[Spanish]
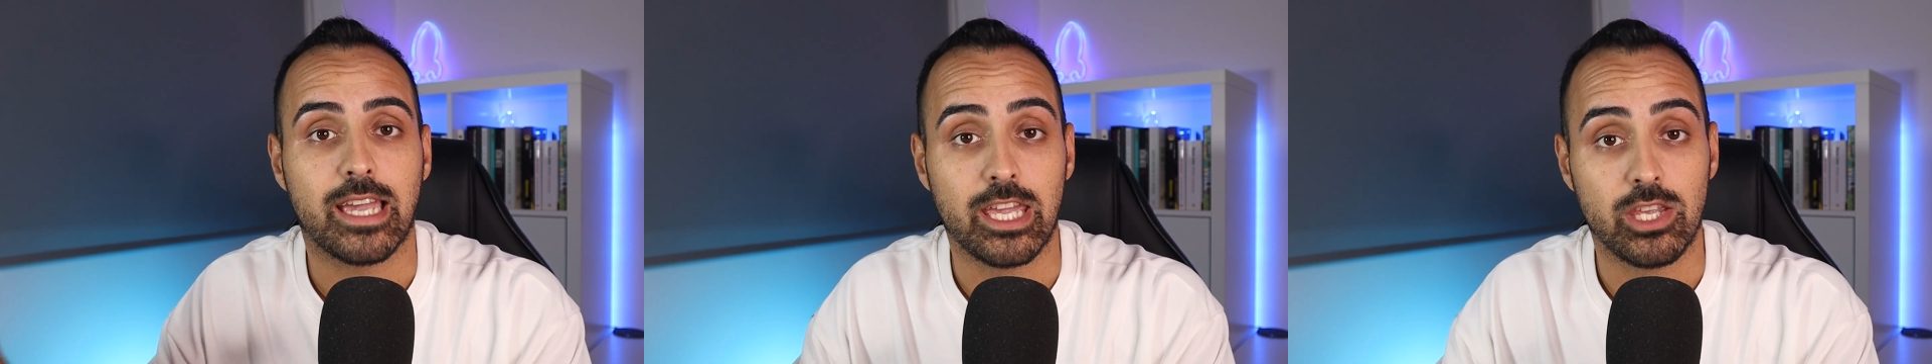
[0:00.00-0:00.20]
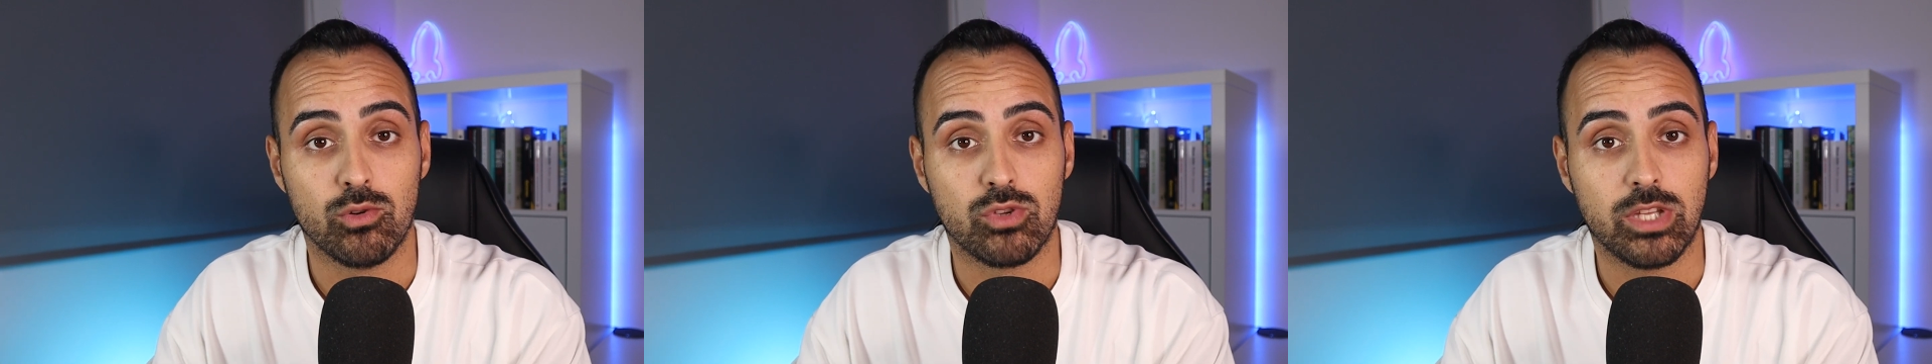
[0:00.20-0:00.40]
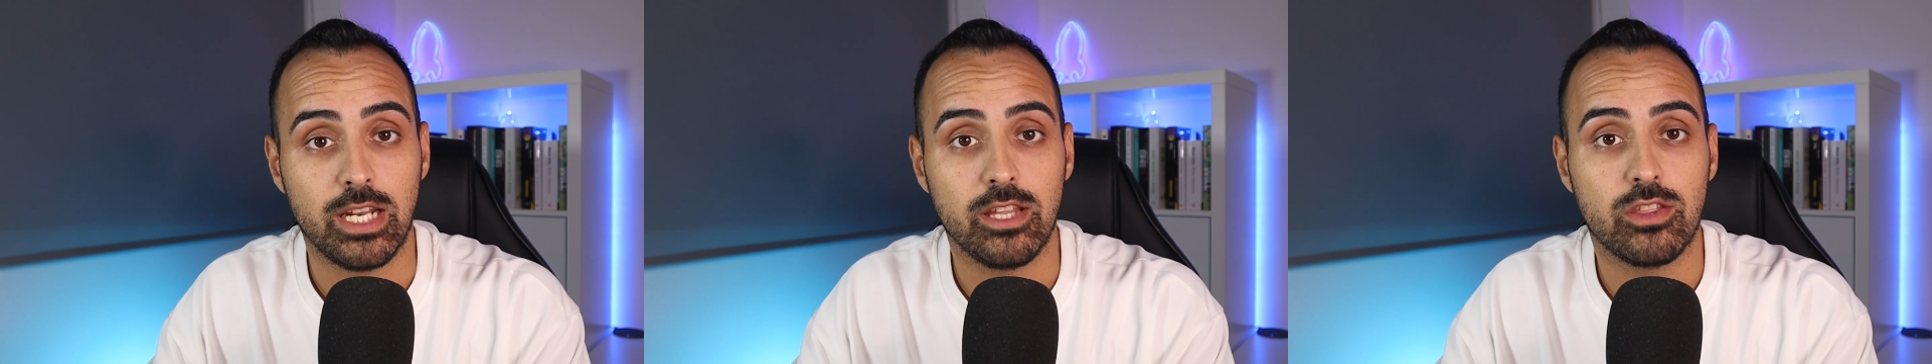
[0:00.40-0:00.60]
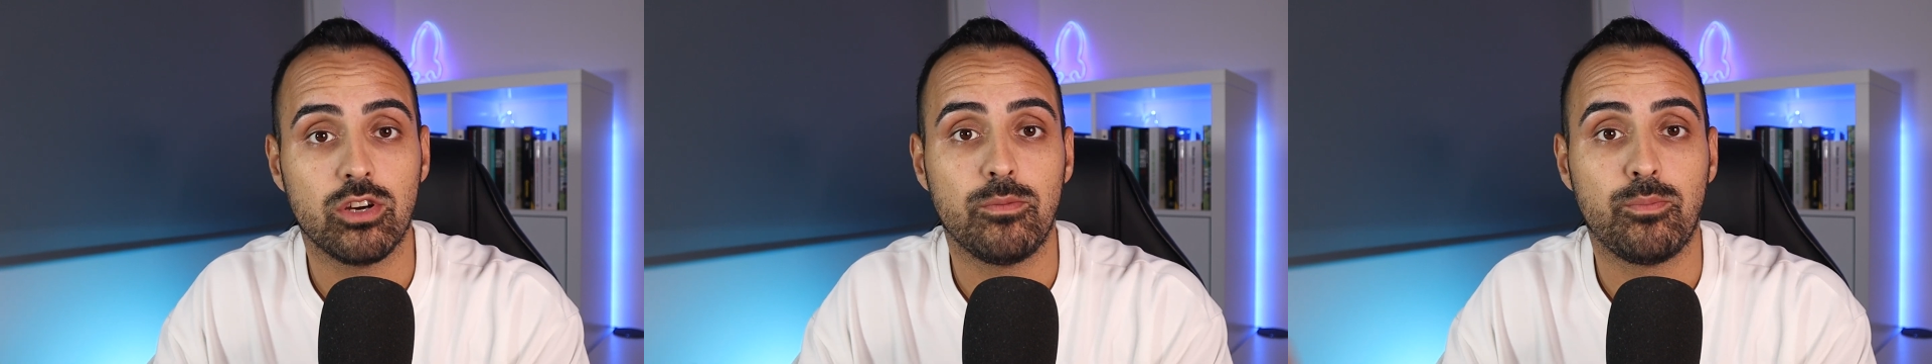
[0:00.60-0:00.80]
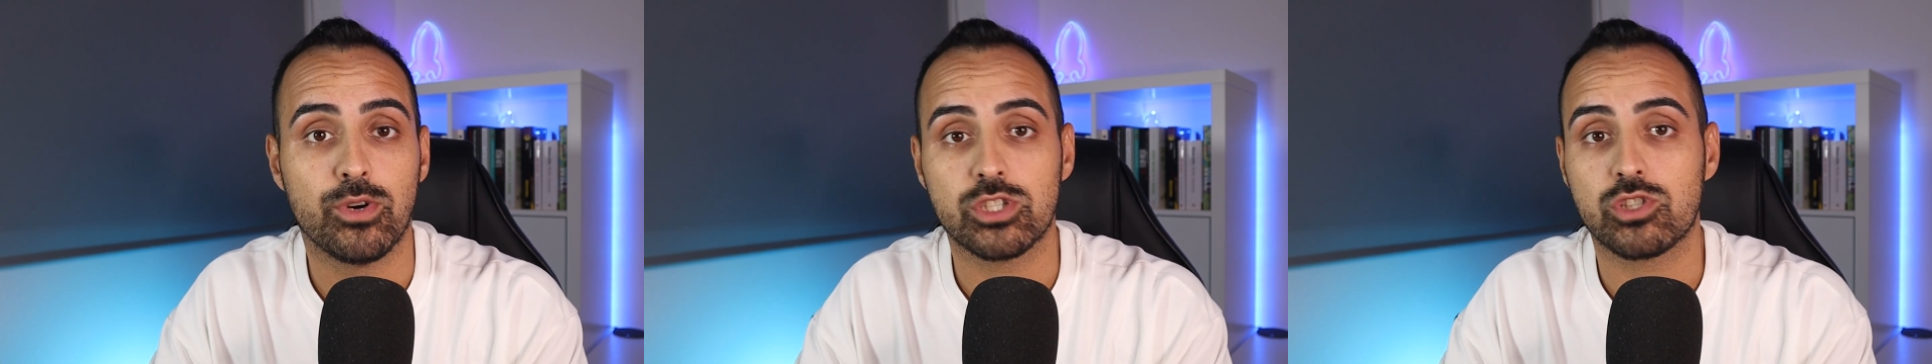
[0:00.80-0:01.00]
que yo
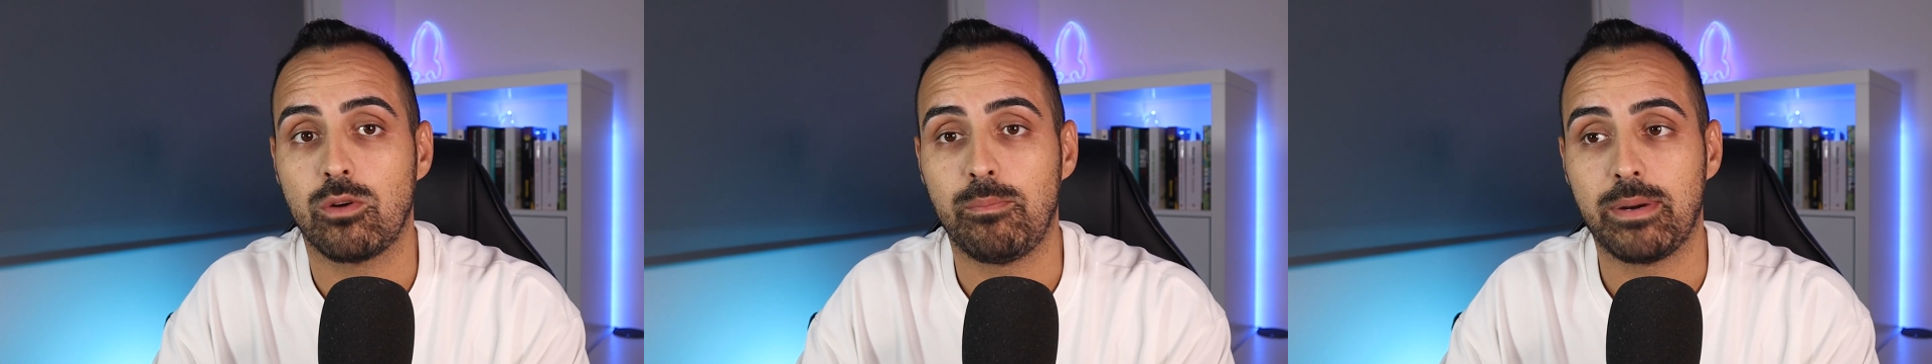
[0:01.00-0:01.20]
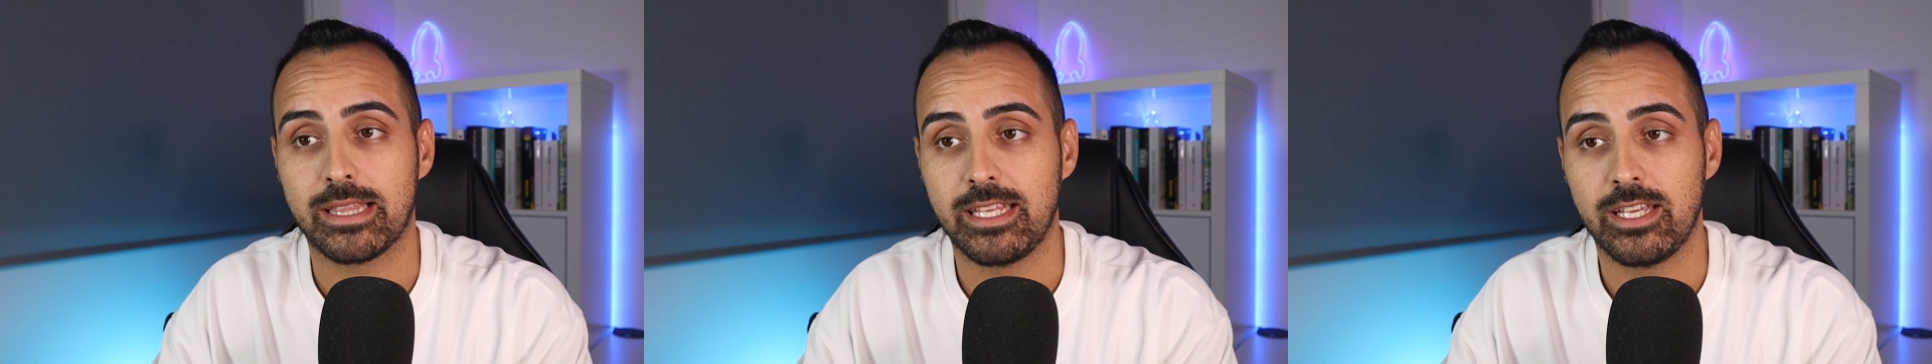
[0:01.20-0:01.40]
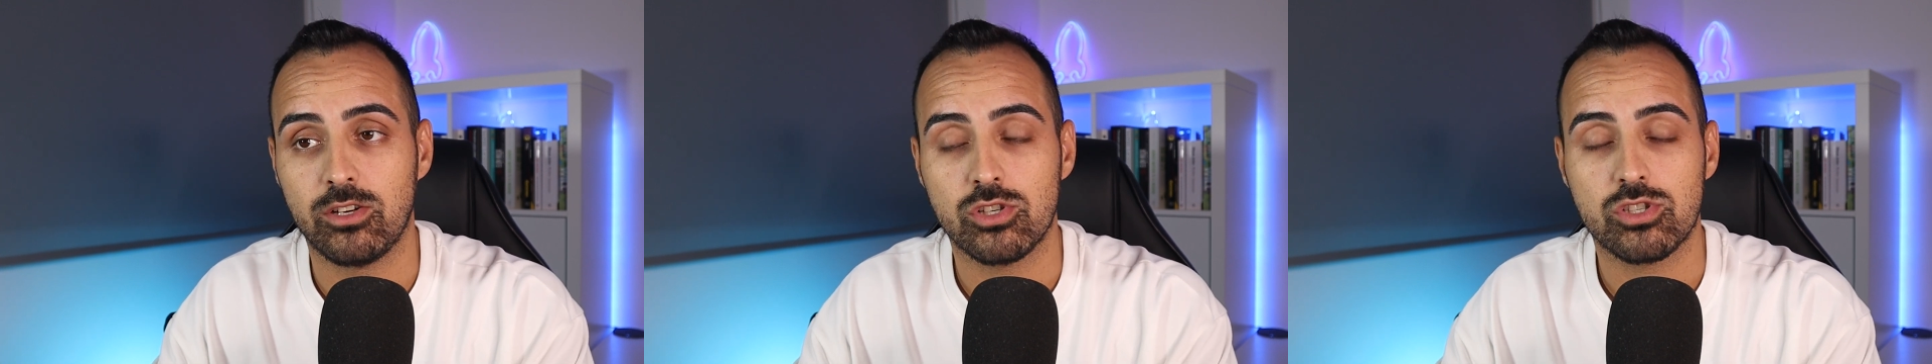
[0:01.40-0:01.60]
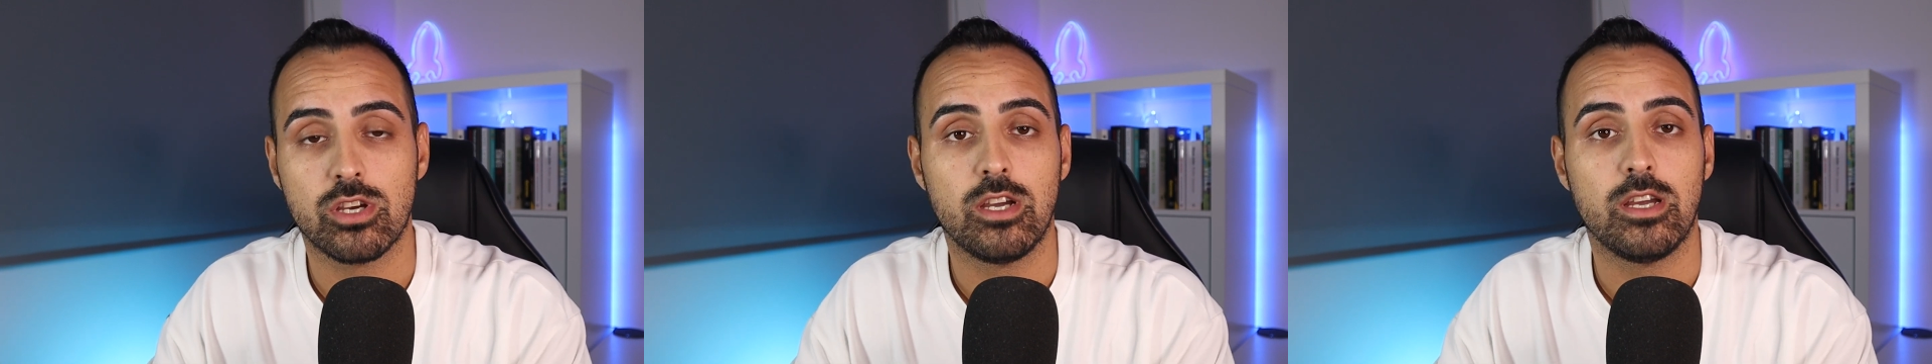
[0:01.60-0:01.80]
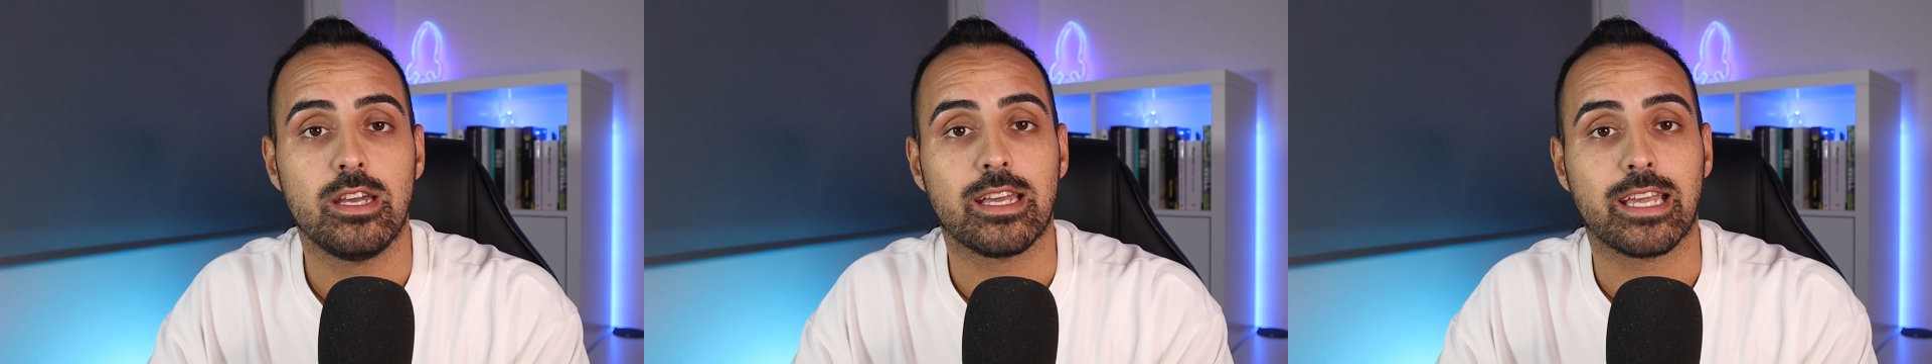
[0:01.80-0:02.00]
utilizo, pues compartiros